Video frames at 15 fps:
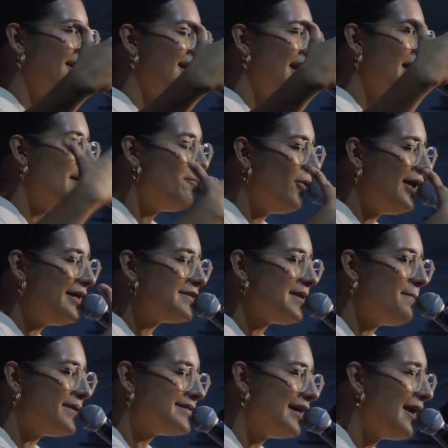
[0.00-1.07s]
y puedes
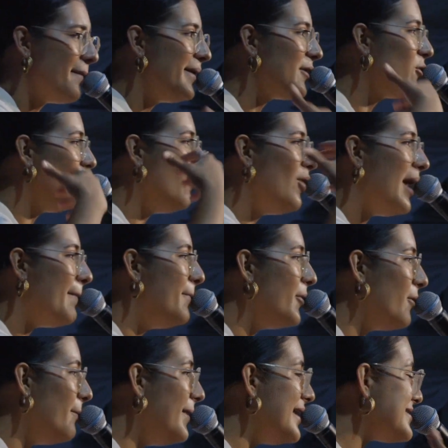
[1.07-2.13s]
empezar a ver cómo la
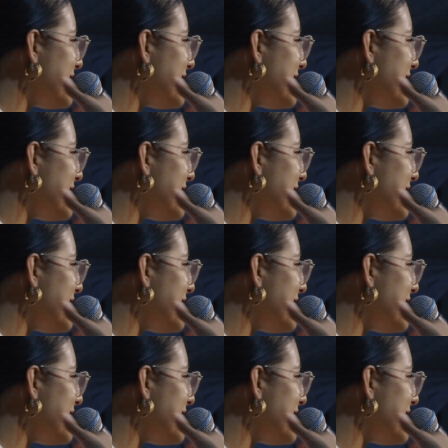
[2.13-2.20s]
promesa